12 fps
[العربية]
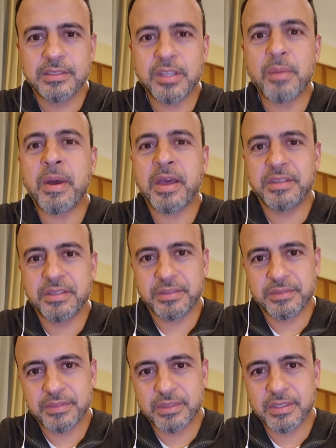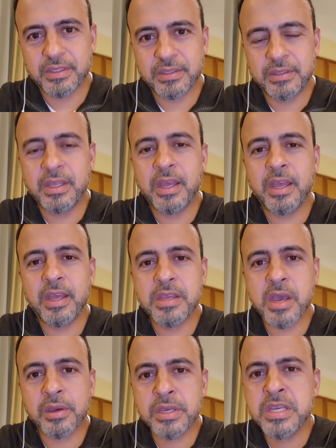طبعا ده
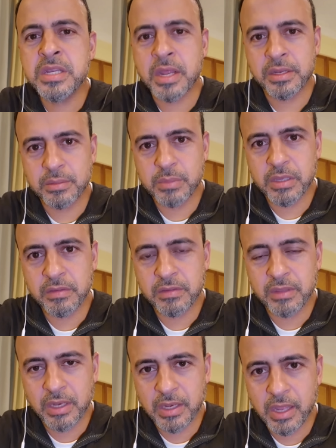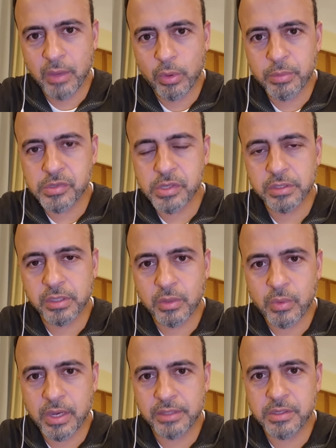يقينا باذن الله وبصدق
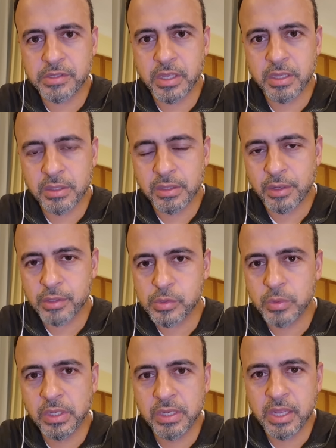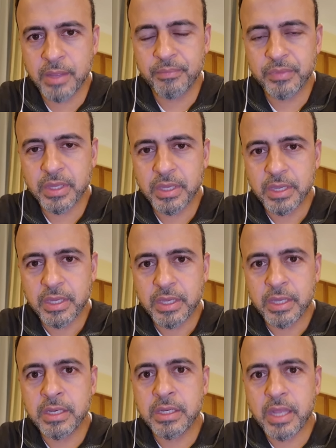وعد سيدنا رسول الله
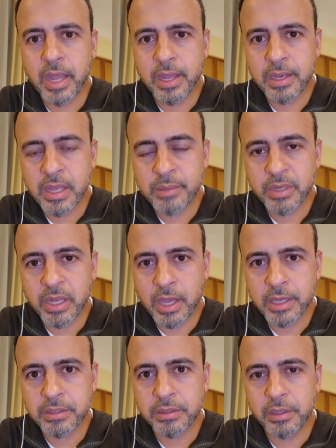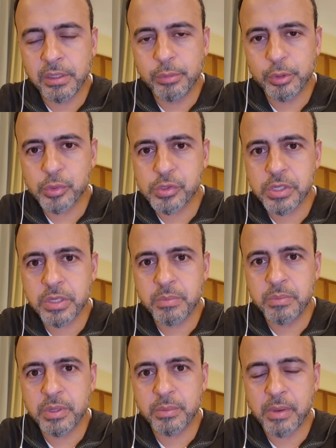ان الام الحيض اللي
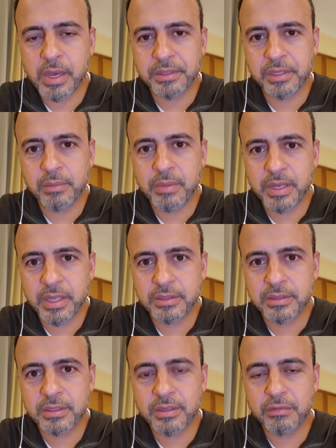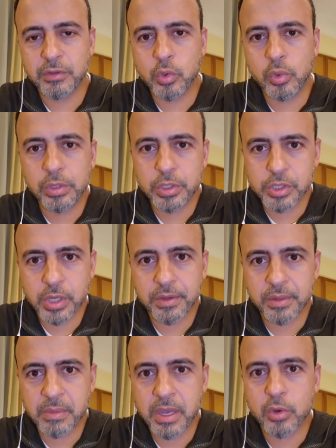بتصيب بعض البنات في كل
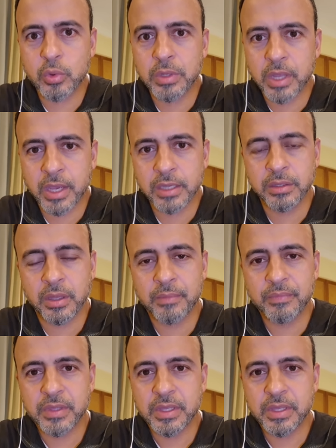شهر مع كل حيضه